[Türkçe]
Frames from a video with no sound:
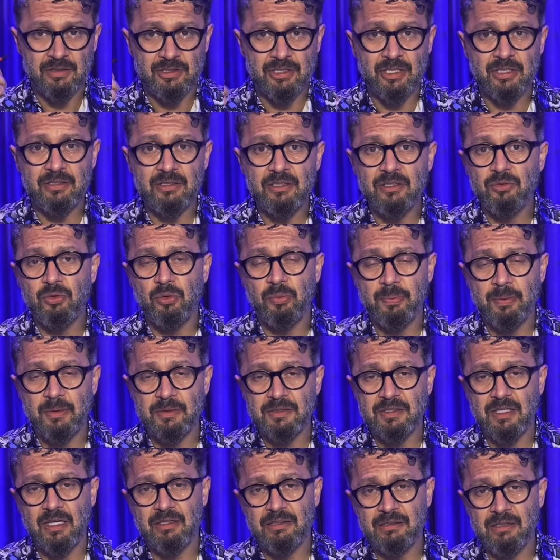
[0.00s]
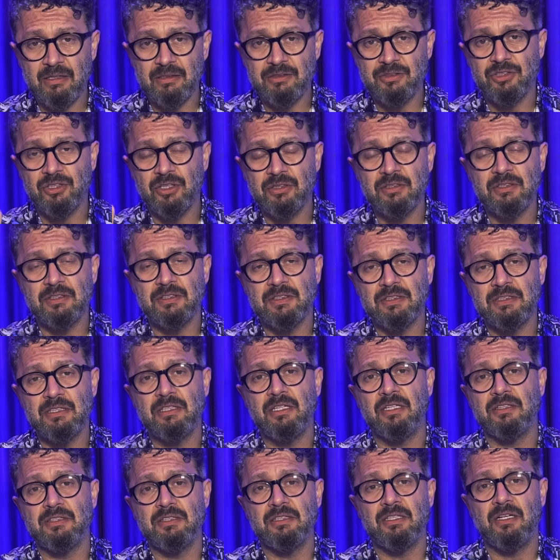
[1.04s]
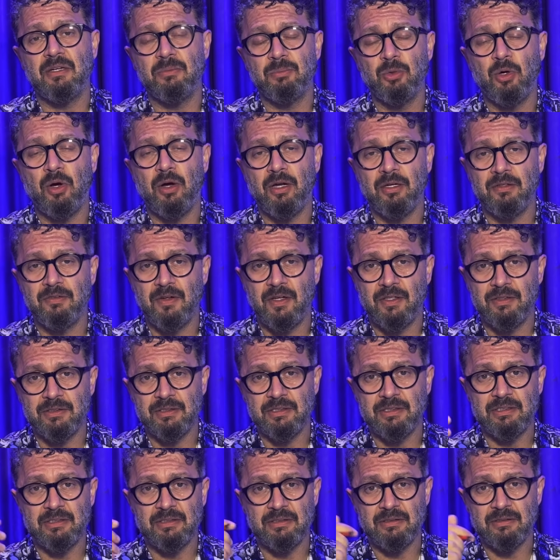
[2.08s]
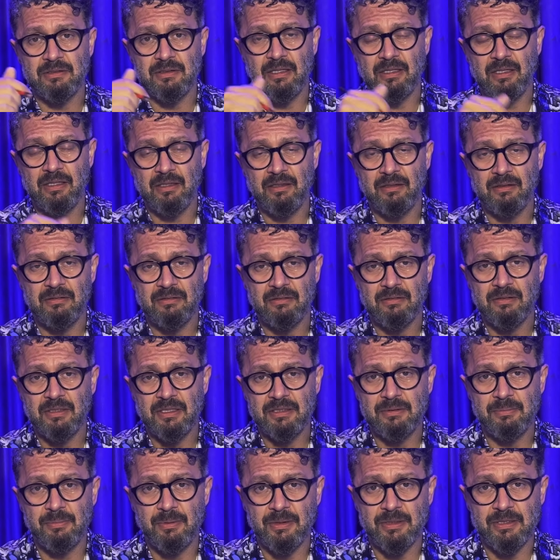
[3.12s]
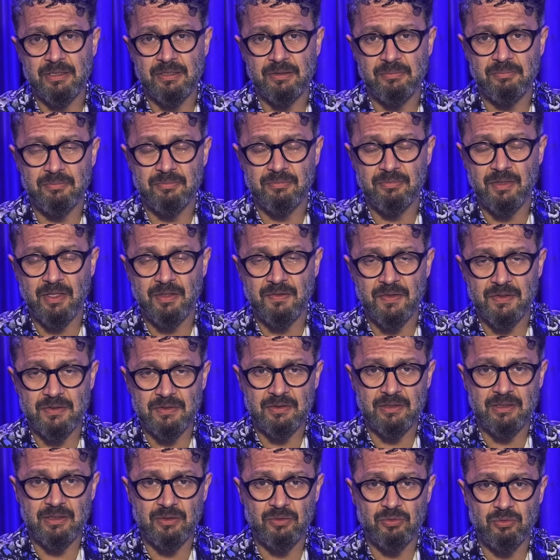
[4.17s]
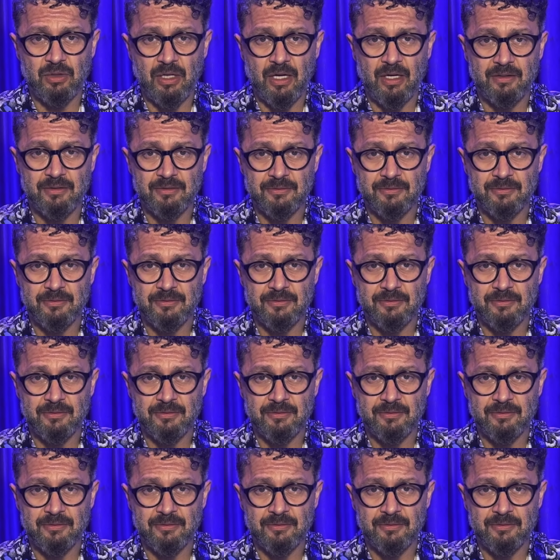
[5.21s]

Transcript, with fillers: Kedi köpek zaten canını sıka sıka bu hayvanların. Ha? Hadi bakayım. Evet iyi günler.